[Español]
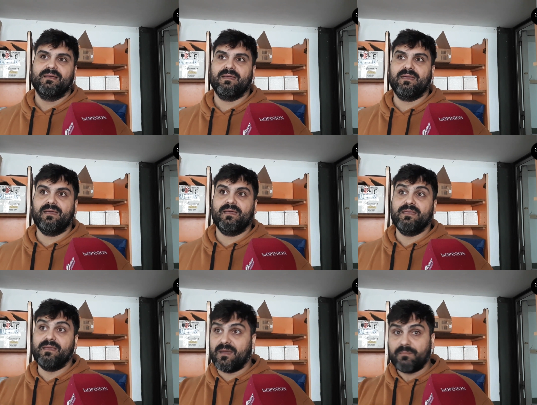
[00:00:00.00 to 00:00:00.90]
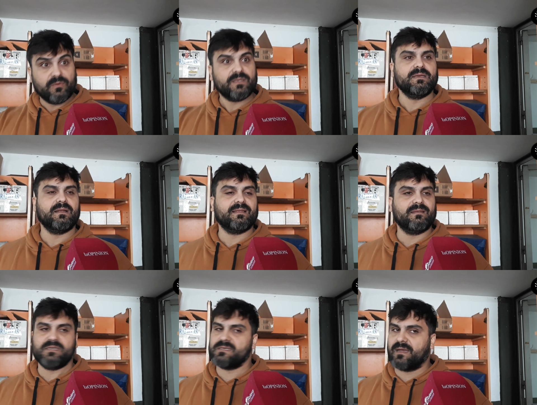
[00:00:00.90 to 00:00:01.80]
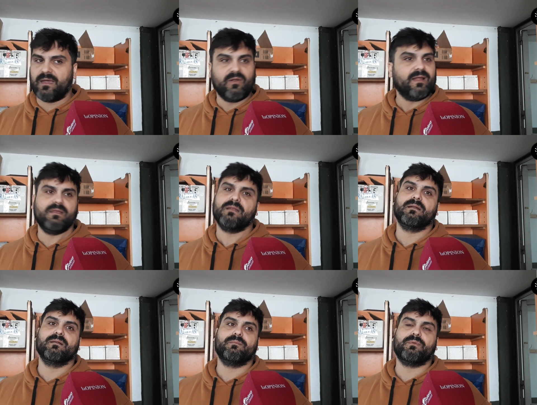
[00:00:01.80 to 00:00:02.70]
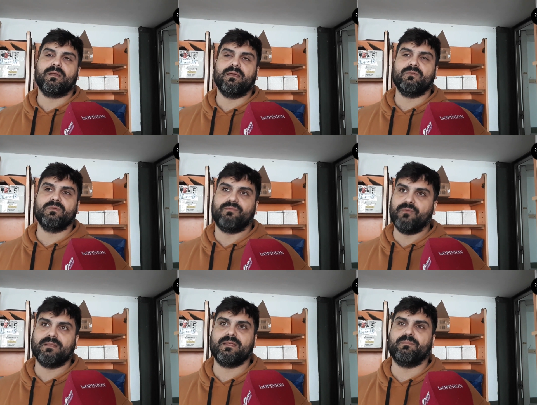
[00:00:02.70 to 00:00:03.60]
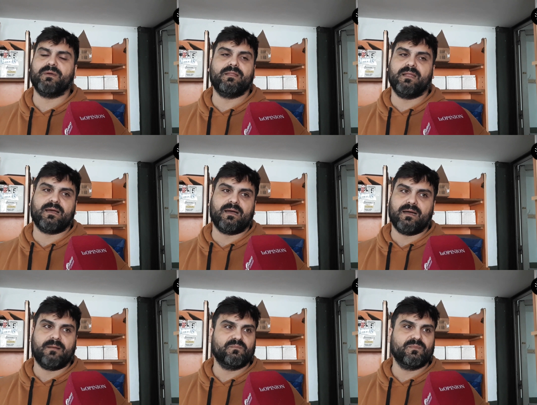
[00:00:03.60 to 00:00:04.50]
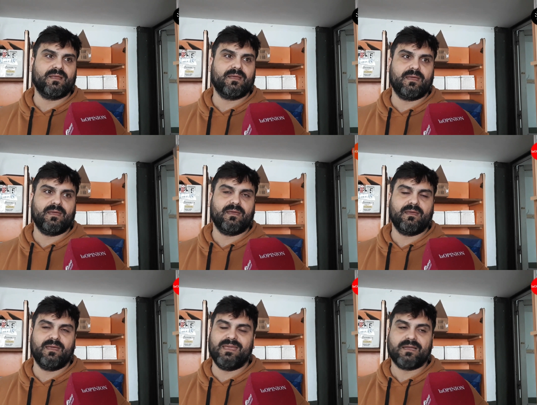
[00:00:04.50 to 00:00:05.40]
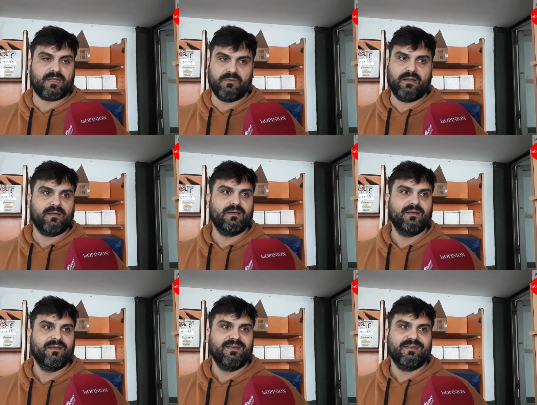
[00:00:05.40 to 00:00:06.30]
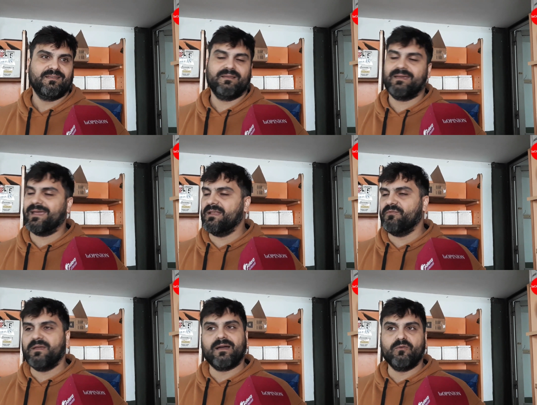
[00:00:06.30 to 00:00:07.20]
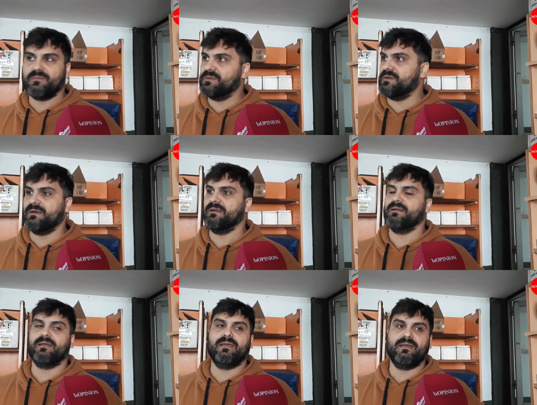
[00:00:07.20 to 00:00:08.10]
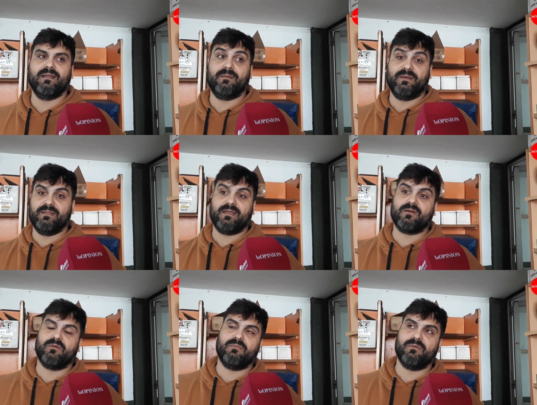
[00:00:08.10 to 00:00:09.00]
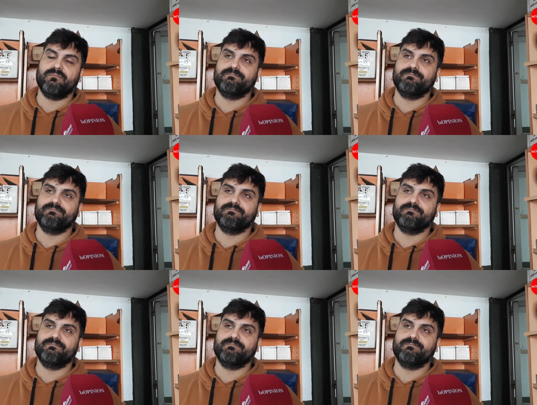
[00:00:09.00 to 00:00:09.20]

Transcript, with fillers: Eh, y que aprovechen las semillas, que no la tiren, porque es una fuente de pectina eh, increíble. Gelifica un montón, eh, la pectina es como,